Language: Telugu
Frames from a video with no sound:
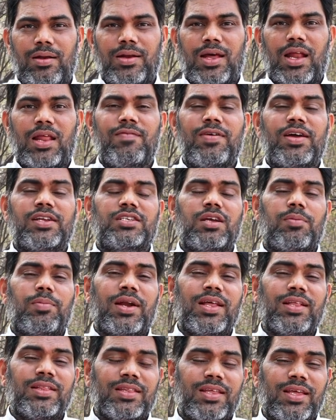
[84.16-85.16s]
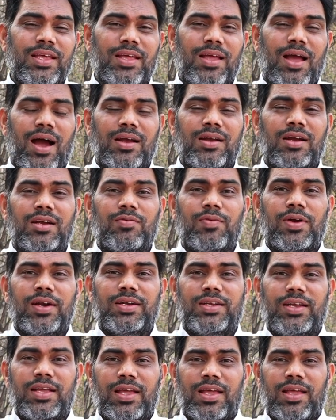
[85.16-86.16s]
నెరవేర్చబడింది
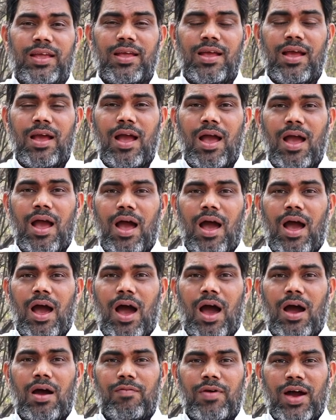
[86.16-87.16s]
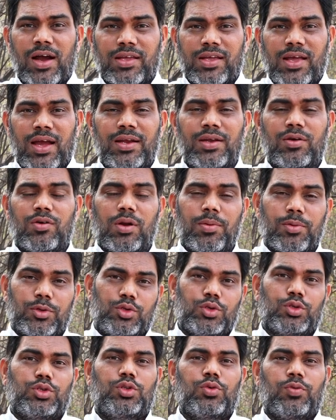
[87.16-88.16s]
అన్నటువంటి ఆ వాక్యాన్ని కూడా
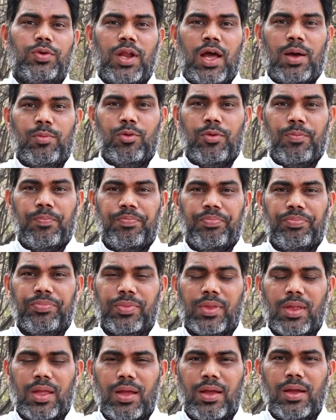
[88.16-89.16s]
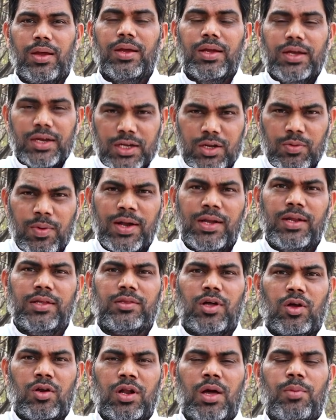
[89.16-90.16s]
మనం చూస్తూ ఉన్నాము ఇటువంటి
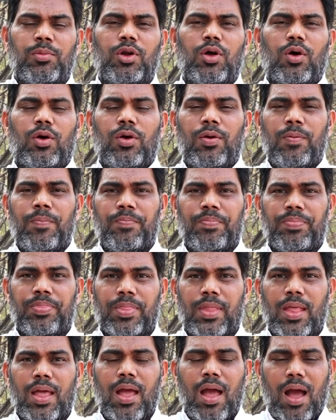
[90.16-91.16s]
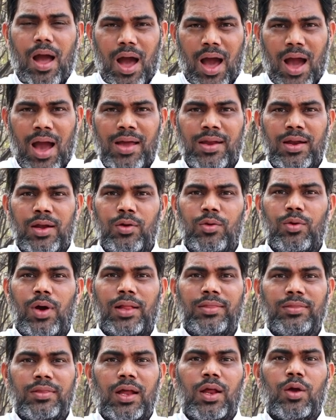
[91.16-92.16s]
తరుణములో ఆయనను
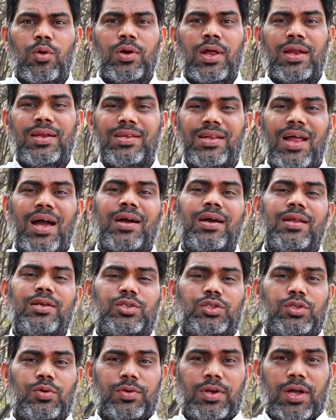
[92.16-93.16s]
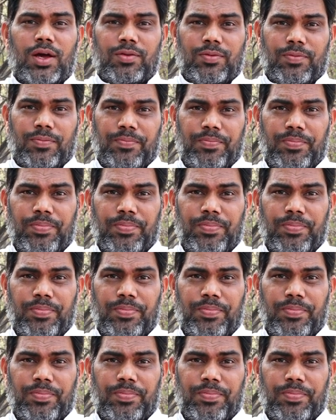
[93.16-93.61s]
అందరూ కూడా నిరాకరిస్తూ ఉన్నారు